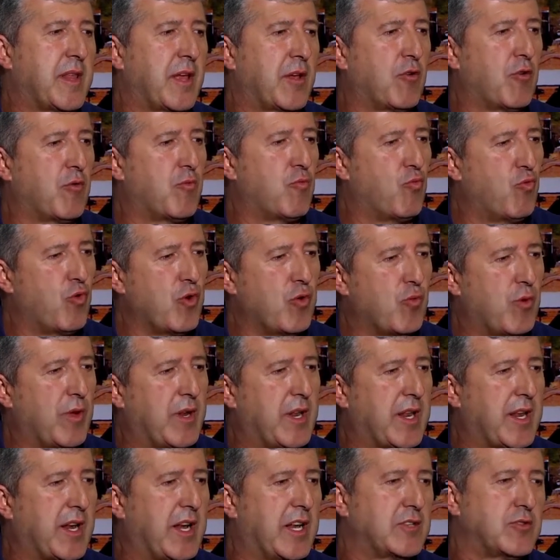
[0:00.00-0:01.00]
tengo muy
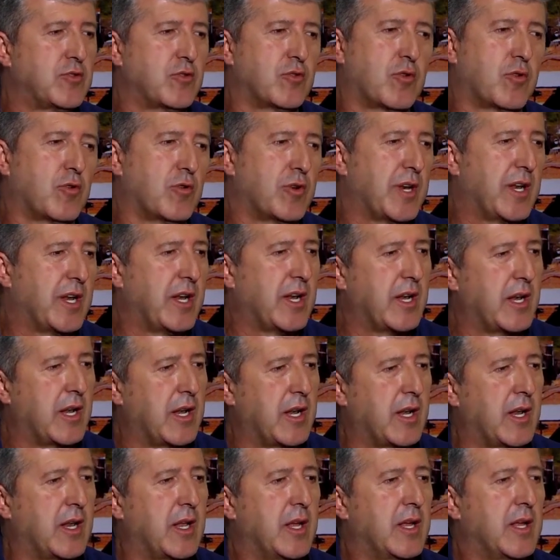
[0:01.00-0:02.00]
buena relación con
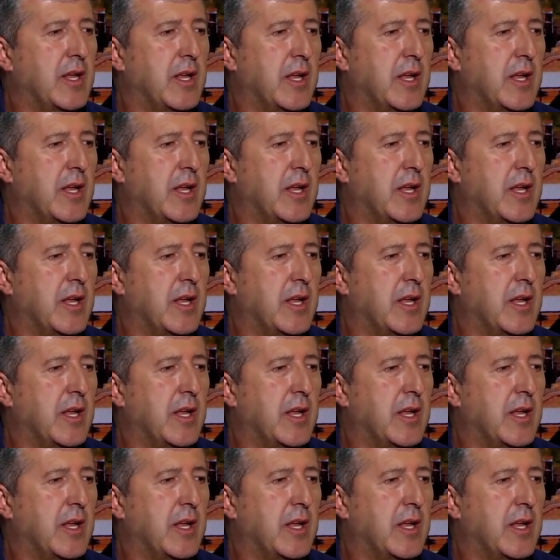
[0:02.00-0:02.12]
el,